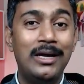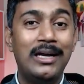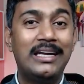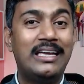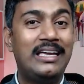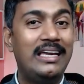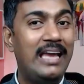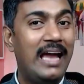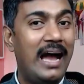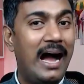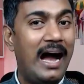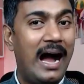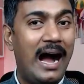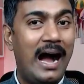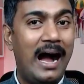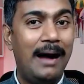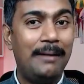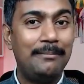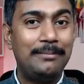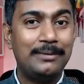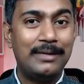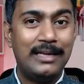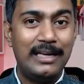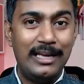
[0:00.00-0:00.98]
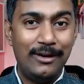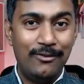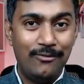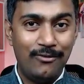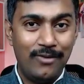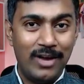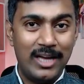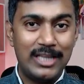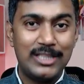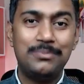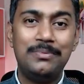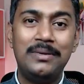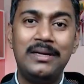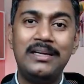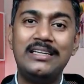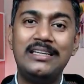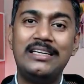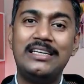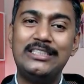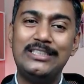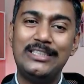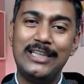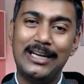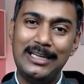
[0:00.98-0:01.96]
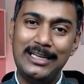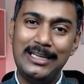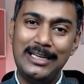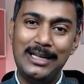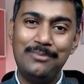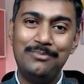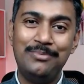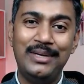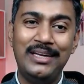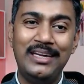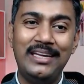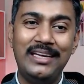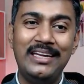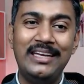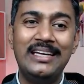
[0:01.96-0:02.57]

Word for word: कि आपकी इन्वेस्टमेंट की जर्नी भी